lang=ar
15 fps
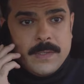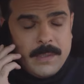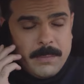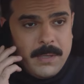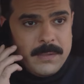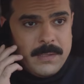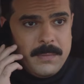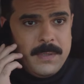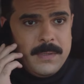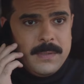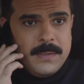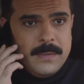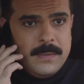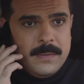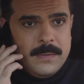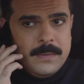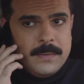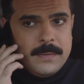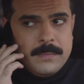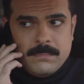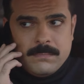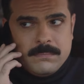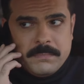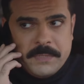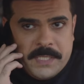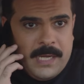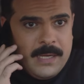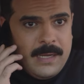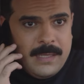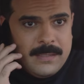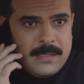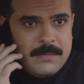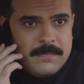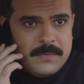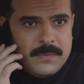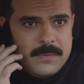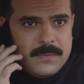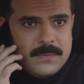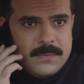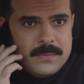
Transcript: ايه طبعا طبعا بينحكى على التليفون